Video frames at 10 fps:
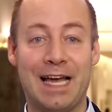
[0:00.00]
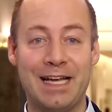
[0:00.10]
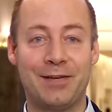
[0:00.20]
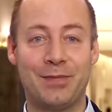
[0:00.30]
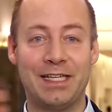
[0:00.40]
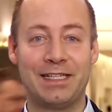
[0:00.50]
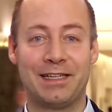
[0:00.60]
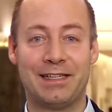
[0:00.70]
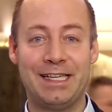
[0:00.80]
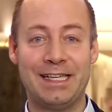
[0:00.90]
Leider bin ich
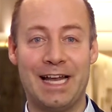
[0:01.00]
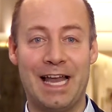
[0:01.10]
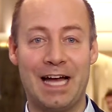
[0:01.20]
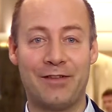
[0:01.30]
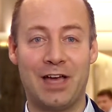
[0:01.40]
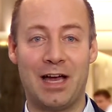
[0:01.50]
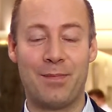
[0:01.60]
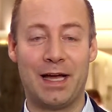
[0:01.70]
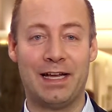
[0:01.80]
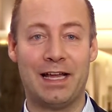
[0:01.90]
nicht in der Lage. Wir
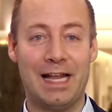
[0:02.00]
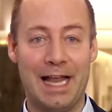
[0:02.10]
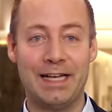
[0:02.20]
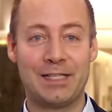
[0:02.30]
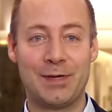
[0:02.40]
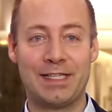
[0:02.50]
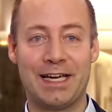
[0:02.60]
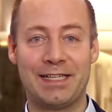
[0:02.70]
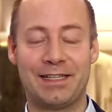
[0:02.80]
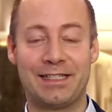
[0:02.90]
haben einen
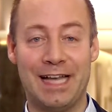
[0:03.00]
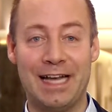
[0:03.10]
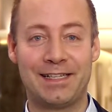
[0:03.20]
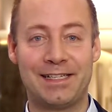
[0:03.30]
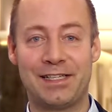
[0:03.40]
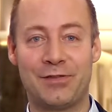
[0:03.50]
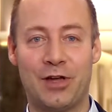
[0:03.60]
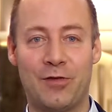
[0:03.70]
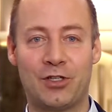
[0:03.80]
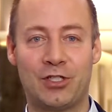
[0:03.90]
Landesparteitag, die Landesliste wird
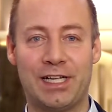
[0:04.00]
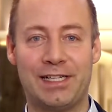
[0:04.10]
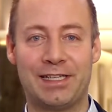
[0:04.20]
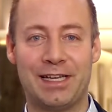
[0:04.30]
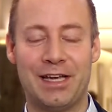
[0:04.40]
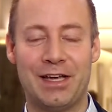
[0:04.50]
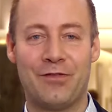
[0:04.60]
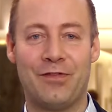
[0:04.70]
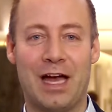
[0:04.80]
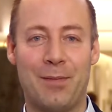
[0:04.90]
aufgestellt.
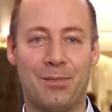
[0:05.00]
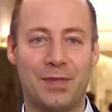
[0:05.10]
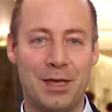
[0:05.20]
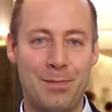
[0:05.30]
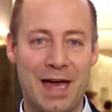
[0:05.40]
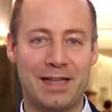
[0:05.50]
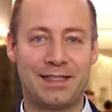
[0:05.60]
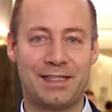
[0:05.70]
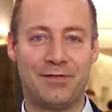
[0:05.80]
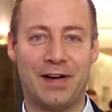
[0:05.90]
Wir haben im
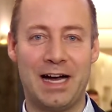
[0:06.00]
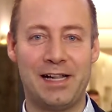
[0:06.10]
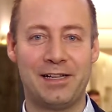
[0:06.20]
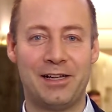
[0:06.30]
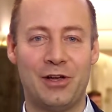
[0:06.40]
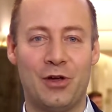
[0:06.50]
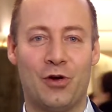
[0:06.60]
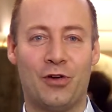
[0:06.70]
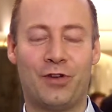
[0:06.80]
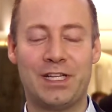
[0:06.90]
März die Wahl
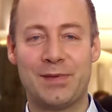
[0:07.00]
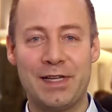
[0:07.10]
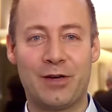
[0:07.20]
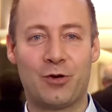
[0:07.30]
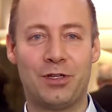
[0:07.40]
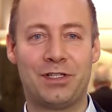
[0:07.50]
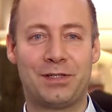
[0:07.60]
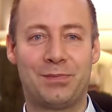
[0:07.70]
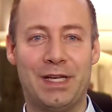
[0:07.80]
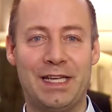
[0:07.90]
und vor diesem
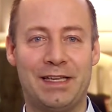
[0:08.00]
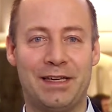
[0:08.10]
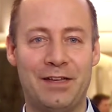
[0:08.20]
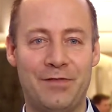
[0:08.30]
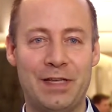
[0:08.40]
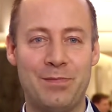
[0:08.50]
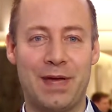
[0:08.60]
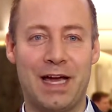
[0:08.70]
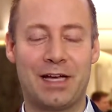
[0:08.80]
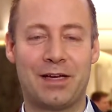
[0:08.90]
Hintergrund bin ich in
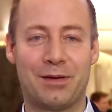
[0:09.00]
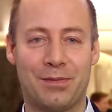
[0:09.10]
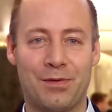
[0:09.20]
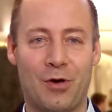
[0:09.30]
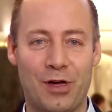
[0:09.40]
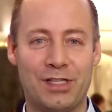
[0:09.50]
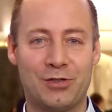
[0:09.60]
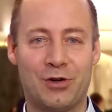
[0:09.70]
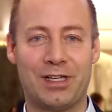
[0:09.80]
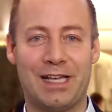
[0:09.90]
Wittenberg heute
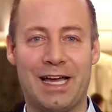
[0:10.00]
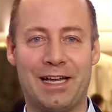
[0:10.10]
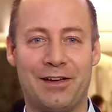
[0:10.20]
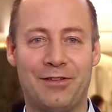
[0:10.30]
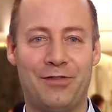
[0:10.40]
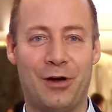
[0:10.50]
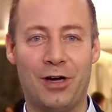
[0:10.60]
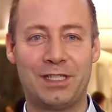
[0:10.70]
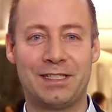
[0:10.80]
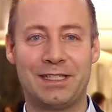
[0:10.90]
dort leider
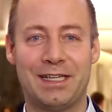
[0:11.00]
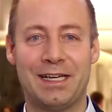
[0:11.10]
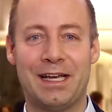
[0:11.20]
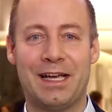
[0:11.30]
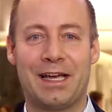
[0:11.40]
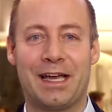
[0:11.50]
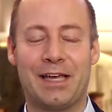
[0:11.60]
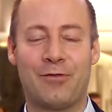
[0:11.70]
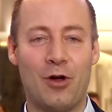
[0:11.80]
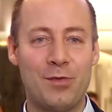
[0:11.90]
verortet.
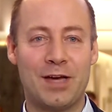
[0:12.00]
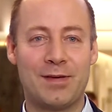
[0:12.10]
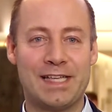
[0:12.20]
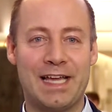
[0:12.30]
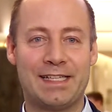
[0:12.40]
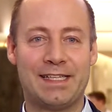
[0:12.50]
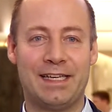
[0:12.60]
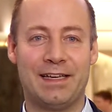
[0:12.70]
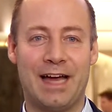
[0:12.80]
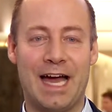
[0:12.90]
Ich freue mich aber sehr, dass
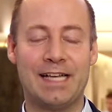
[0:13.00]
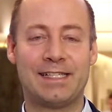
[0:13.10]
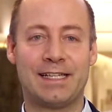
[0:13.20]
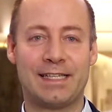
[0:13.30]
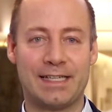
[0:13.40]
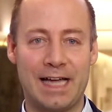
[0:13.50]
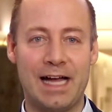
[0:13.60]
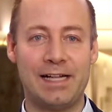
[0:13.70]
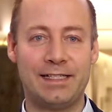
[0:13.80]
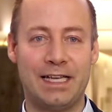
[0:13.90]
Sie eines der
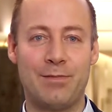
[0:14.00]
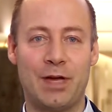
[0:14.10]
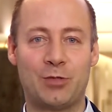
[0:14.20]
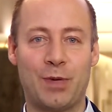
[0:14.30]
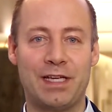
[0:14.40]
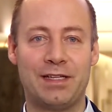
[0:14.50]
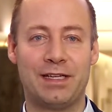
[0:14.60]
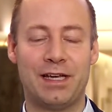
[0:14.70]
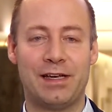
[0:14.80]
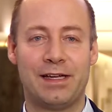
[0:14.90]
zentralen Themen
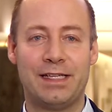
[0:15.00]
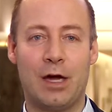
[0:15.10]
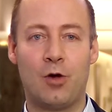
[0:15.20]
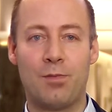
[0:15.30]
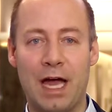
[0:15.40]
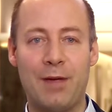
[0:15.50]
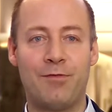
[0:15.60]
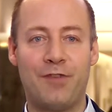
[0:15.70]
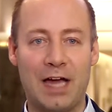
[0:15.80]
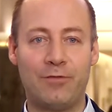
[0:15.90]
ansprechen, die auch in
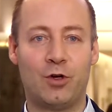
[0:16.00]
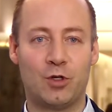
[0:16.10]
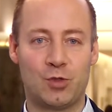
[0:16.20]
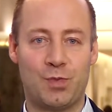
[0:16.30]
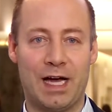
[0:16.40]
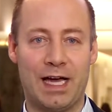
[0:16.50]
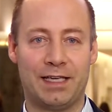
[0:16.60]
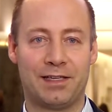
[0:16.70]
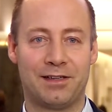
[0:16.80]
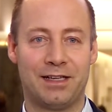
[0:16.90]
meinem
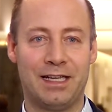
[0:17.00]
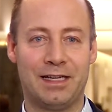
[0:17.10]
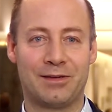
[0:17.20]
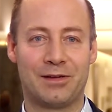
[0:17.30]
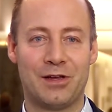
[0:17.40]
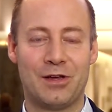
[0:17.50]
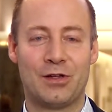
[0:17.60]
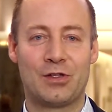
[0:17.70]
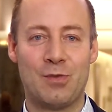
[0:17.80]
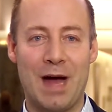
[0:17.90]
Verantwortungsbereich liegen.
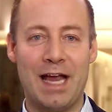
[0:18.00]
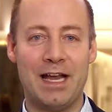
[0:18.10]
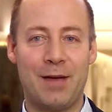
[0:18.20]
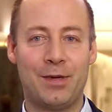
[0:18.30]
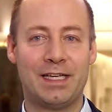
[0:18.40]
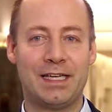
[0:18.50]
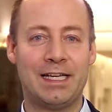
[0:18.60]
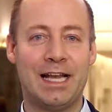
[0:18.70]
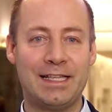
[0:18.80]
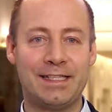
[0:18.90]
Zum einen habe ich in
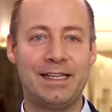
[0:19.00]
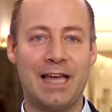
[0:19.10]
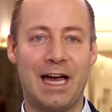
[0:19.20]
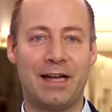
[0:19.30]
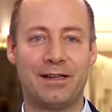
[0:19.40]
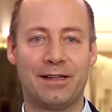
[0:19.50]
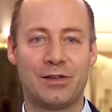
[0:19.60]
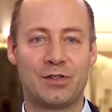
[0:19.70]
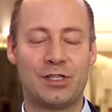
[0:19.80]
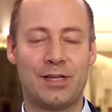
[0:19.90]
den letzten Jahren
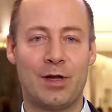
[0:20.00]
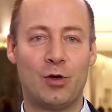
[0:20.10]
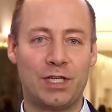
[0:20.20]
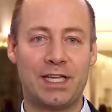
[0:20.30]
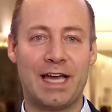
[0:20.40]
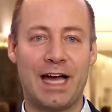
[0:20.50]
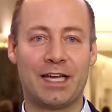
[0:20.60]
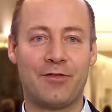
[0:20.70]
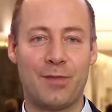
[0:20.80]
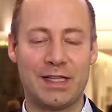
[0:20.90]
zum Thema Lutherdekade
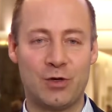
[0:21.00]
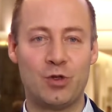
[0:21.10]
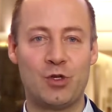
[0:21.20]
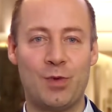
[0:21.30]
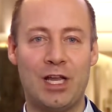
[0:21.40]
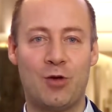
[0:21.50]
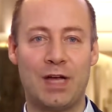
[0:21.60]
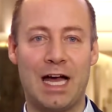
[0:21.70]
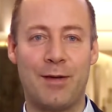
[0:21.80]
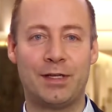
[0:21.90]
Reformationsjubiläum
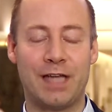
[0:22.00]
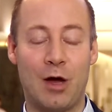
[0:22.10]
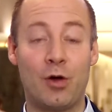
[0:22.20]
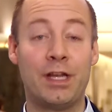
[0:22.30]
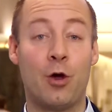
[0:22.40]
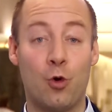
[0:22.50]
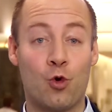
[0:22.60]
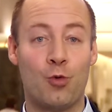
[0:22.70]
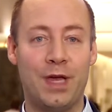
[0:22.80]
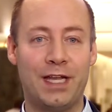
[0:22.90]
gearbeitet, auch in der
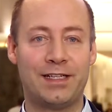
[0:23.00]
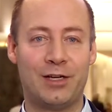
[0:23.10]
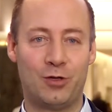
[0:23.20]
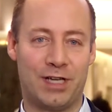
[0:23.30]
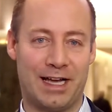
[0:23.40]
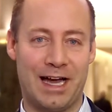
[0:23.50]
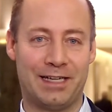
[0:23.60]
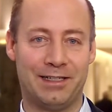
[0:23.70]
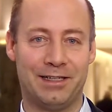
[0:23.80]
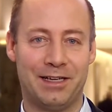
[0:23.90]
Ökumene den
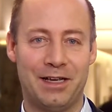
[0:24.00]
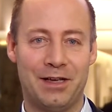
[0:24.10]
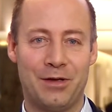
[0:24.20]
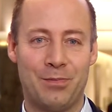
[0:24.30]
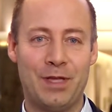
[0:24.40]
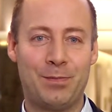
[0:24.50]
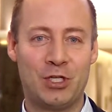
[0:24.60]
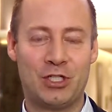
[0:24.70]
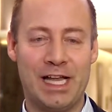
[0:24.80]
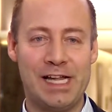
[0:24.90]
Luthergarten
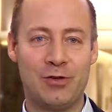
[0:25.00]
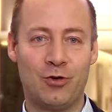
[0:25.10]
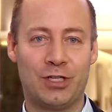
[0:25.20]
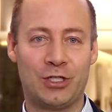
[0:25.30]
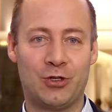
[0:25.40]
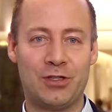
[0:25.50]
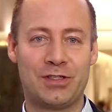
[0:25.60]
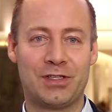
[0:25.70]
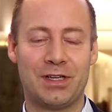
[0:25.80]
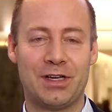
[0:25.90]
mitbestellt und
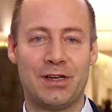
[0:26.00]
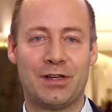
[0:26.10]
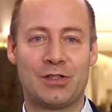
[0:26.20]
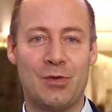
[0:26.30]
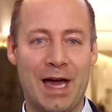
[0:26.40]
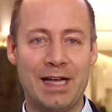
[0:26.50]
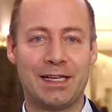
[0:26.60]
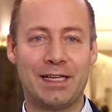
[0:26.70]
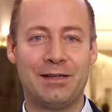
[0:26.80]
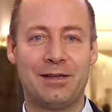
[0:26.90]
unterstützt. Zum
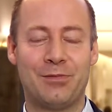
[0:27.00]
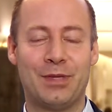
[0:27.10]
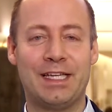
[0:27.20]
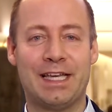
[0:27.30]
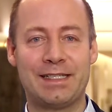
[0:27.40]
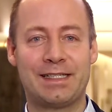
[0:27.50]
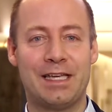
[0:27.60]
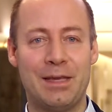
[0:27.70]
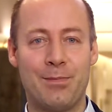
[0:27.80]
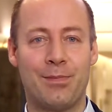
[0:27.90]
anderen bin ich jetzt
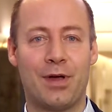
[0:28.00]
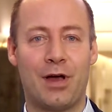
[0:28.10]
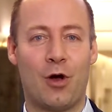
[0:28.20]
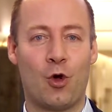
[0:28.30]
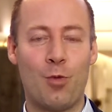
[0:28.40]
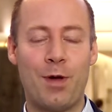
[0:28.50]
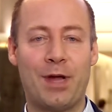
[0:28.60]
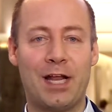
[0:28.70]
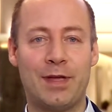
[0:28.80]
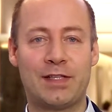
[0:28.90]
im
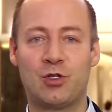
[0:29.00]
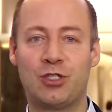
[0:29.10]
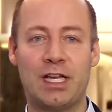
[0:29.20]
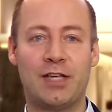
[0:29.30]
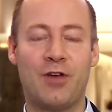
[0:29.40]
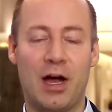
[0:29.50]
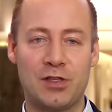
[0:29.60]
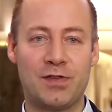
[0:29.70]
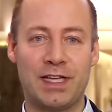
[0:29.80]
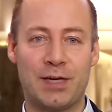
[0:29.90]
Europaparlament zuständig für
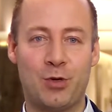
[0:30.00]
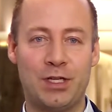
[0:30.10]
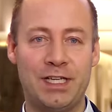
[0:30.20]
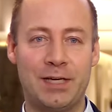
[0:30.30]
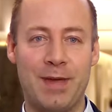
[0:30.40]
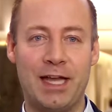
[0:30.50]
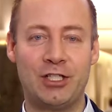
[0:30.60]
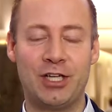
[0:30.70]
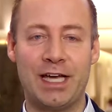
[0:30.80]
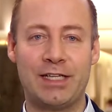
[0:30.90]
auswärtige Politik,
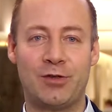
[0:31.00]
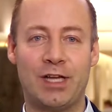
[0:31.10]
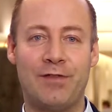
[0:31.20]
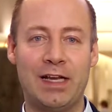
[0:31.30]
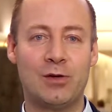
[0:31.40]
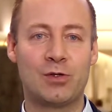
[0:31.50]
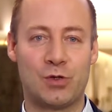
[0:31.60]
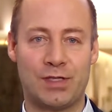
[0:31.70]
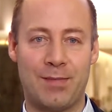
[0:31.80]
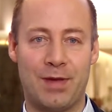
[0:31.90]
Menschenrechte und
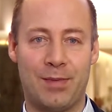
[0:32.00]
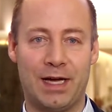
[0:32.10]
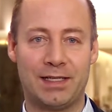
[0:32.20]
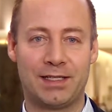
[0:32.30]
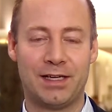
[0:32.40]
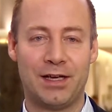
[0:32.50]
Entwicklungszusammenarbeit.